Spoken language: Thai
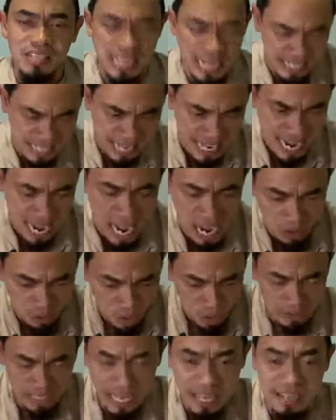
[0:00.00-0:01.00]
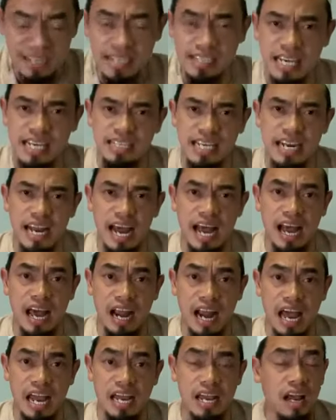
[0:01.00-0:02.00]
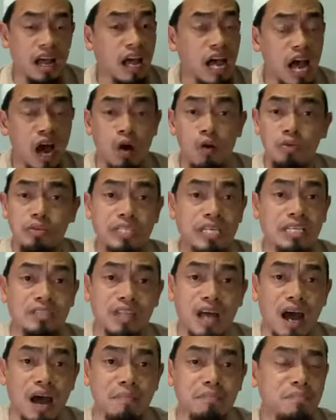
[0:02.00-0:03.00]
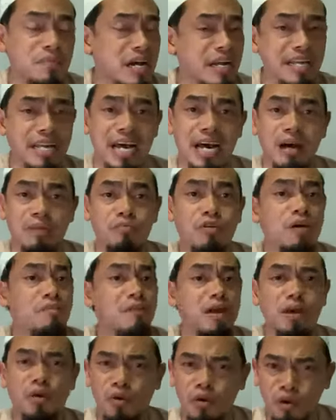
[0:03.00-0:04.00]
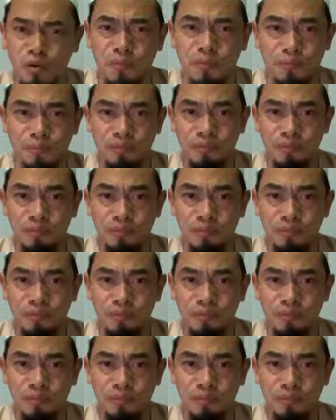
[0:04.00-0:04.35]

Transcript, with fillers: ศาสนาของท่านคือศาสนาอะไรเขาจะตอบเหมือนเดิมว่าไม่รู้